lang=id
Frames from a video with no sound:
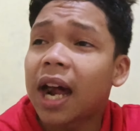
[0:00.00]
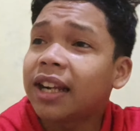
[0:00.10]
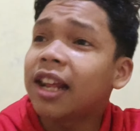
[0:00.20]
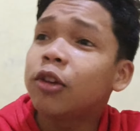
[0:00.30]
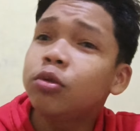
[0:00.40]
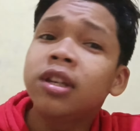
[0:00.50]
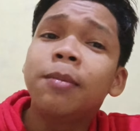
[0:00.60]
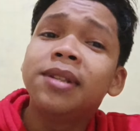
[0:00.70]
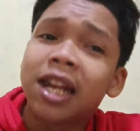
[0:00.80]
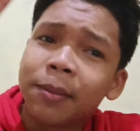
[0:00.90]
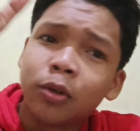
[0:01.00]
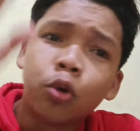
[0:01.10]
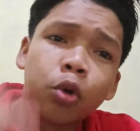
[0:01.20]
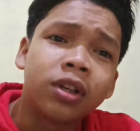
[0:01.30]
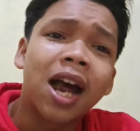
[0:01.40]
ada ikut jadi menjadi
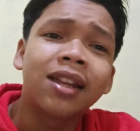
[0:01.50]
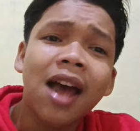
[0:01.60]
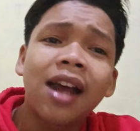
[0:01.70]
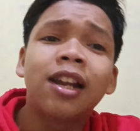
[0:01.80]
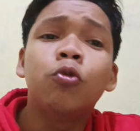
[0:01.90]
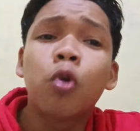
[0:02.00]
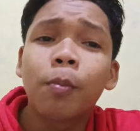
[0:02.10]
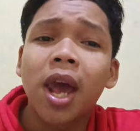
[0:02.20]
menurun karena ada buku